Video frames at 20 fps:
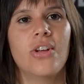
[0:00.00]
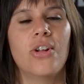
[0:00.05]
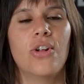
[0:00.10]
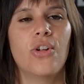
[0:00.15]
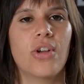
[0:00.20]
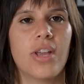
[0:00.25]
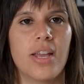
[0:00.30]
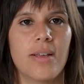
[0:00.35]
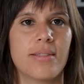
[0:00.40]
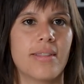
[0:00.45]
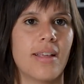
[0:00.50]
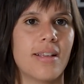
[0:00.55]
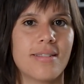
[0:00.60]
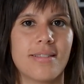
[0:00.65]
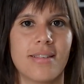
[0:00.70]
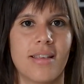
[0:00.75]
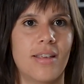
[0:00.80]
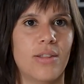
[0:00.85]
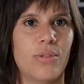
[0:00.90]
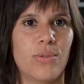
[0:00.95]
lo que
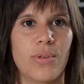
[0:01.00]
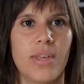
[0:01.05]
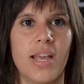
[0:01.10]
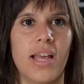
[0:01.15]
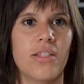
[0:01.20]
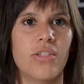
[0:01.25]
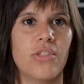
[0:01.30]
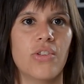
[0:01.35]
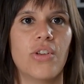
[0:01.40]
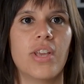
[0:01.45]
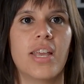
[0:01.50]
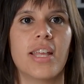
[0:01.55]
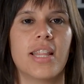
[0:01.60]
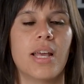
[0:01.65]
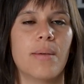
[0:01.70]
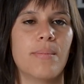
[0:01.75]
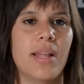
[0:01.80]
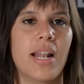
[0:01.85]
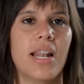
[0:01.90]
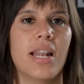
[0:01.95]
estás estudiando y que
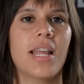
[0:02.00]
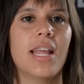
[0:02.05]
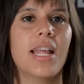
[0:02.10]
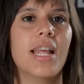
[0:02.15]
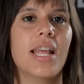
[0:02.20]
también